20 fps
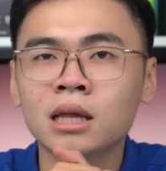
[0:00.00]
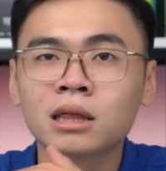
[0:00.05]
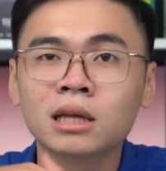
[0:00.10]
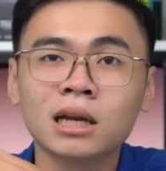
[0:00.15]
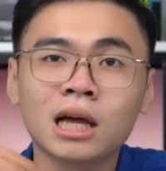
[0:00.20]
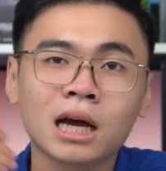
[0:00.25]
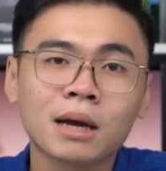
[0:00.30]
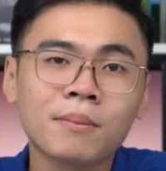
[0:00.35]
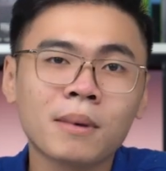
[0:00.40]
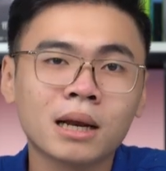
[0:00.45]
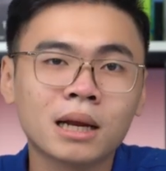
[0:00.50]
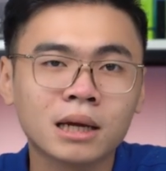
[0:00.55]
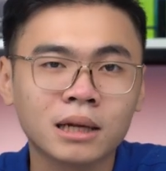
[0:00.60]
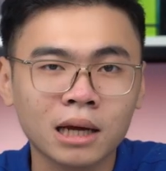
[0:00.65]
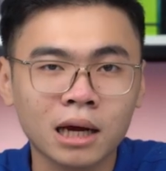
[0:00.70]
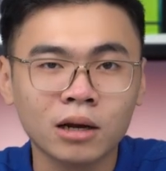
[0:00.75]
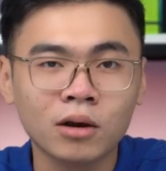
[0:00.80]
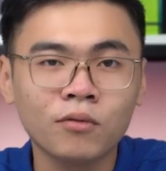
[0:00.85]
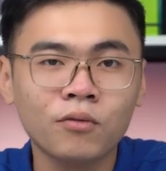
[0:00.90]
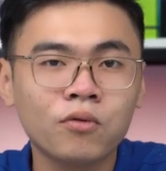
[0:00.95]
Tức là cái màn hình
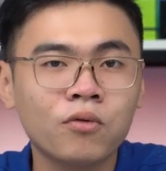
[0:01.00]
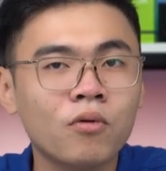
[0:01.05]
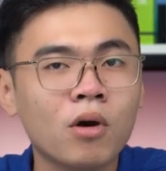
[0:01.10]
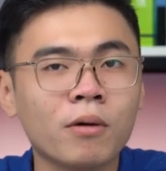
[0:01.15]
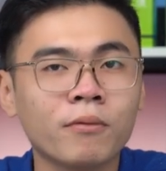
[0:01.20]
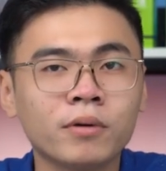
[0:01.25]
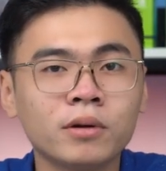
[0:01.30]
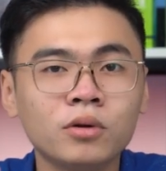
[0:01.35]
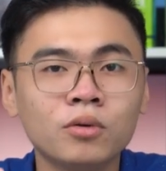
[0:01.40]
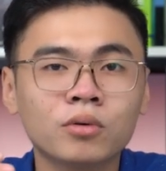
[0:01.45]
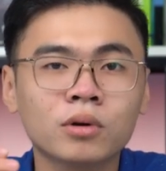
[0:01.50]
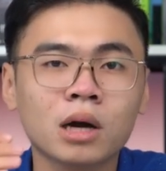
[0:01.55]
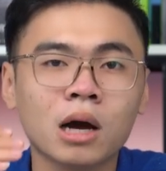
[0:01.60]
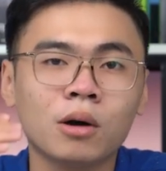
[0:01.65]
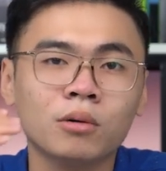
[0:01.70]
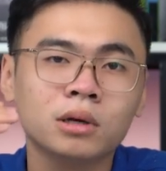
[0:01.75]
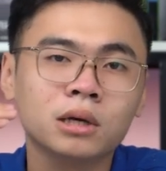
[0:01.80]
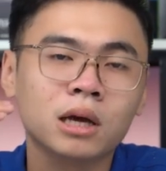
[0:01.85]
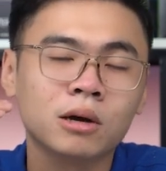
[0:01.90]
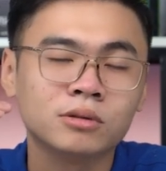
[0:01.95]
này nó phù hợp với nhu
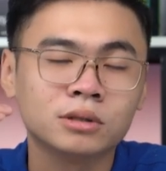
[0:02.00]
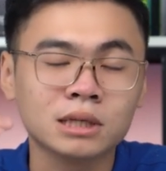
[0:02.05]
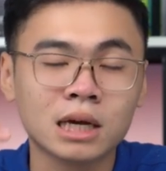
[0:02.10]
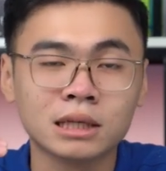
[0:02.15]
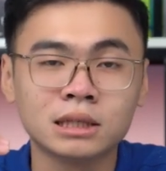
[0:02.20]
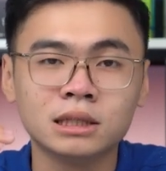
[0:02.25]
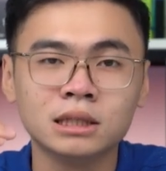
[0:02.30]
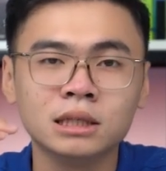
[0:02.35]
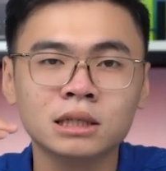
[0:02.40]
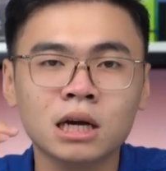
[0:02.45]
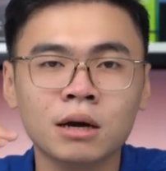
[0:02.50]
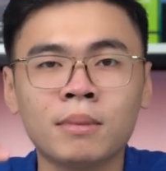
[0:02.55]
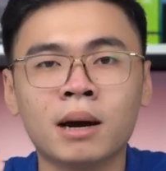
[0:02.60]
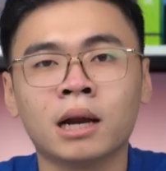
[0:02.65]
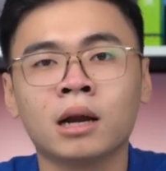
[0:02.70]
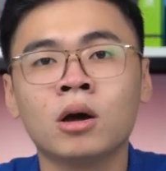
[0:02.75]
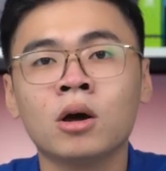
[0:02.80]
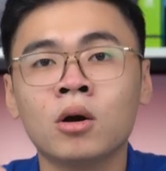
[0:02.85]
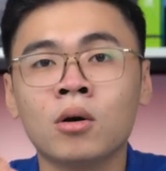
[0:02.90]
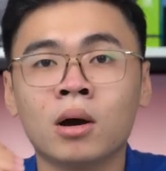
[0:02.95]
cầu những kiểu giải trí cơ
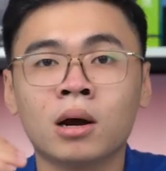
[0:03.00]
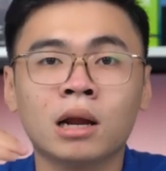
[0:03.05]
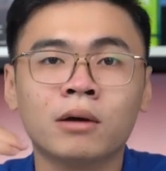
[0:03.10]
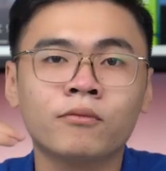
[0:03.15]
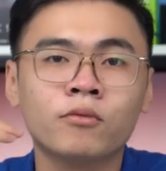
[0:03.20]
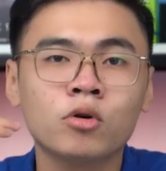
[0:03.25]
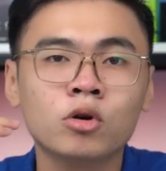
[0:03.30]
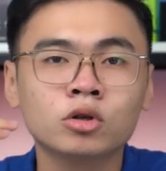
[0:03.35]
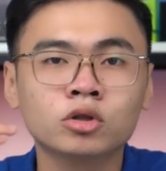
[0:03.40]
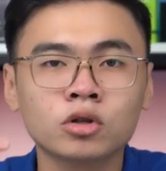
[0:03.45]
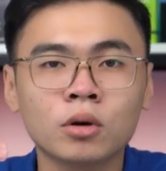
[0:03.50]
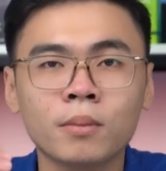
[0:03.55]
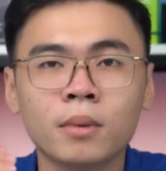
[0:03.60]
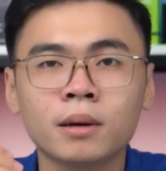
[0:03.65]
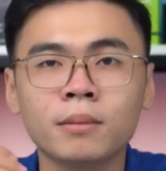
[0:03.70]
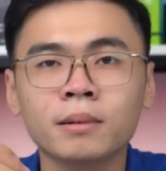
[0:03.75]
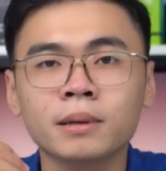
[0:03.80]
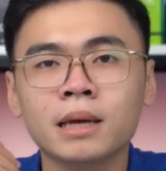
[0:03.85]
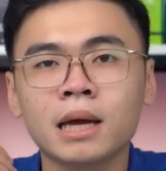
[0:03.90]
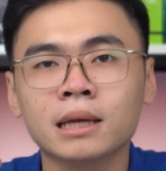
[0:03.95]
bản hoặc làm Photoshop
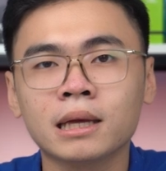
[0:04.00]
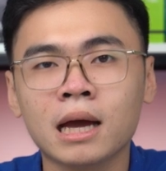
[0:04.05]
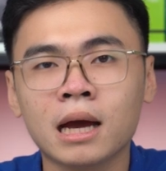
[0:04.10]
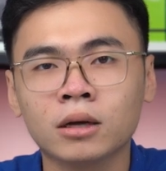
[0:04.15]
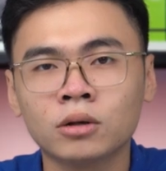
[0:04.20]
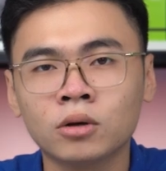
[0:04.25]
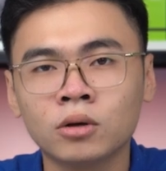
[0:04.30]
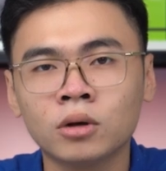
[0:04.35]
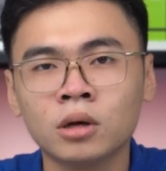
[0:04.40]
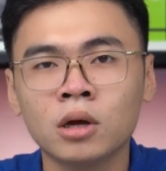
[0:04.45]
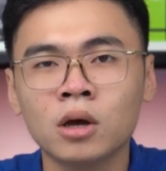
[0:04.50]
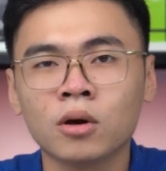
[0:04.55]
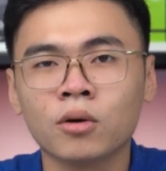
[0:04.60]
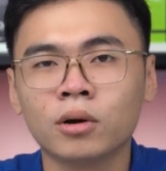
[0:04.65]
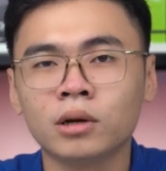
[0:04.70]
mà gấp nhẹ nhàng thôi.